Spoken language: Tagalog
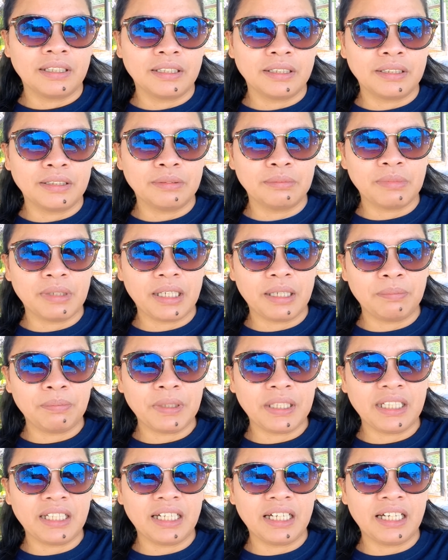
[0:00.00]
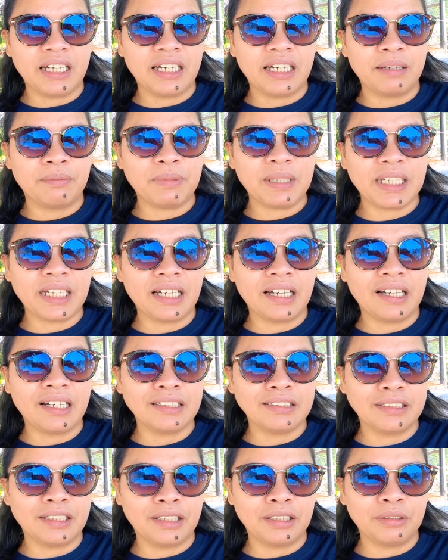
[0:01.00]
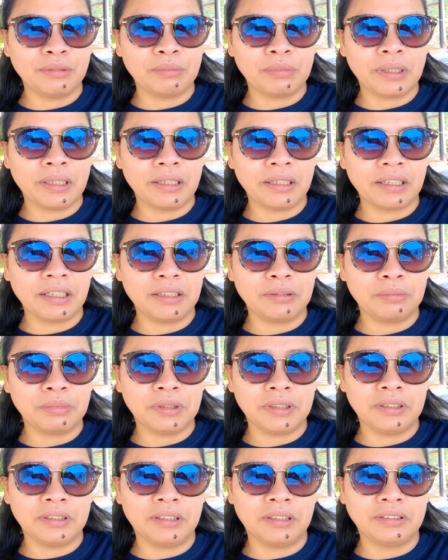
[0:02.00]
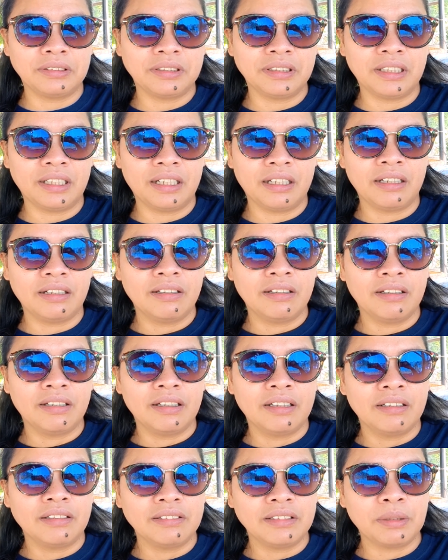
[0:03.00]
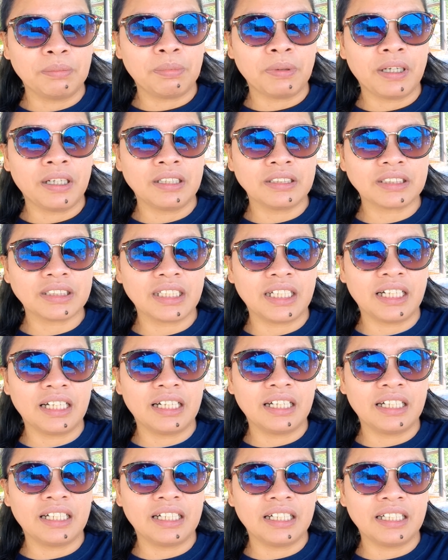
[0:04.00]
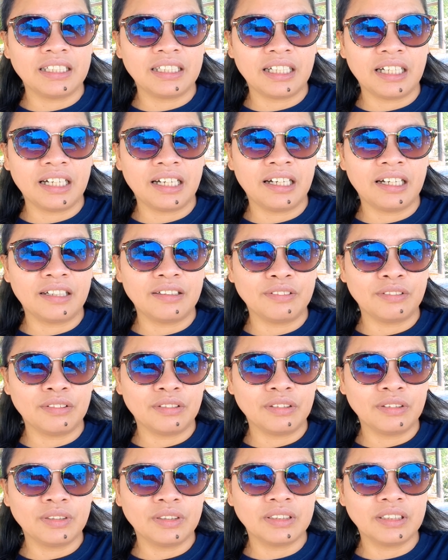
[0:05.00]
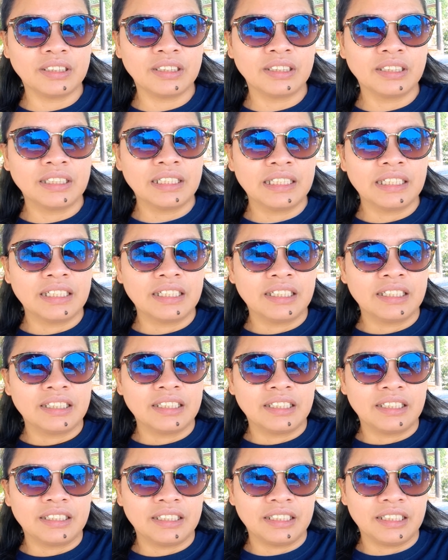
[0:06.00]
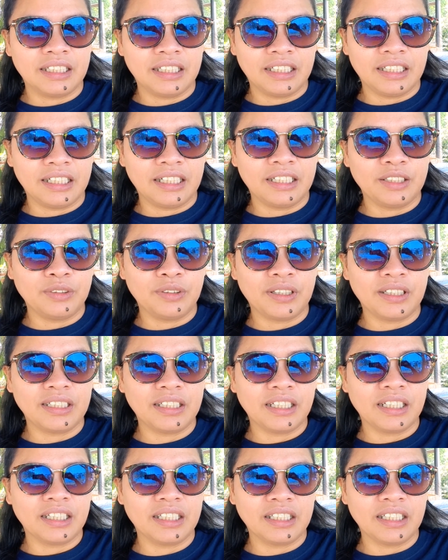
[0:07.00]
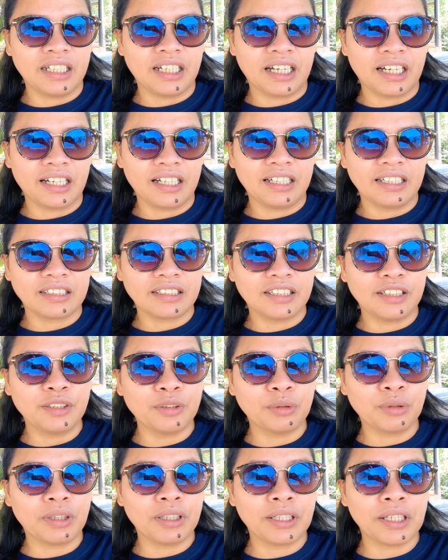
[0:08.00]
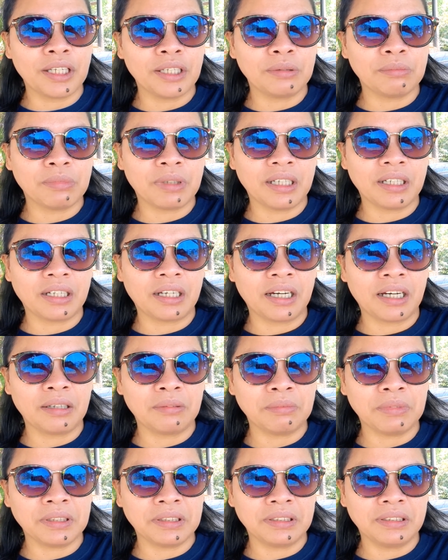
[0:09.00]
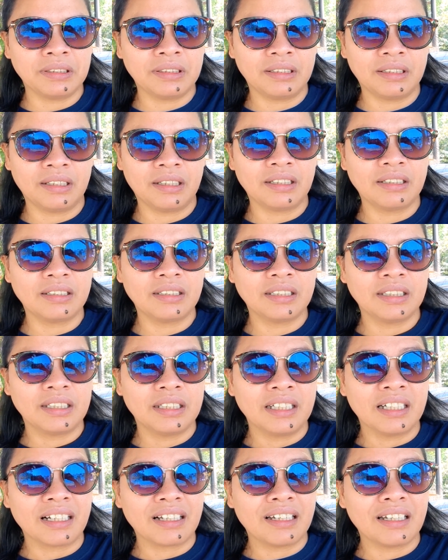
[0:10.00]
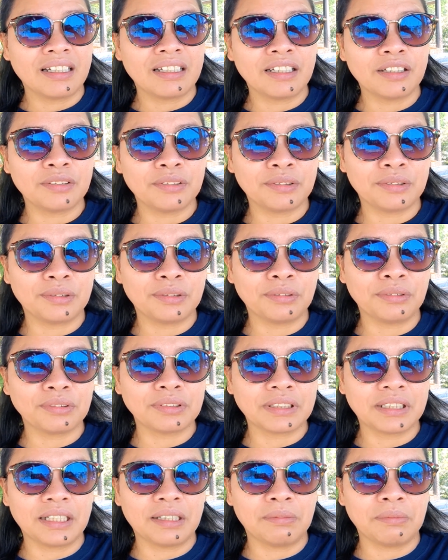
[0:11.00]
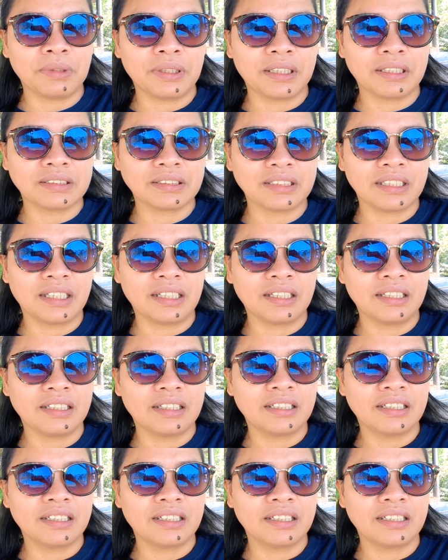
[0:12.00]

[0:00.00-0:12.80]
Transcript: yung mga pinamanahan niya, yung mga kaibigan niya. Hindi pa nga siya na, ano, na anuhan ng hininga. Kinuha na yung mga gamit niya. Kaya nalulungkot kami kasi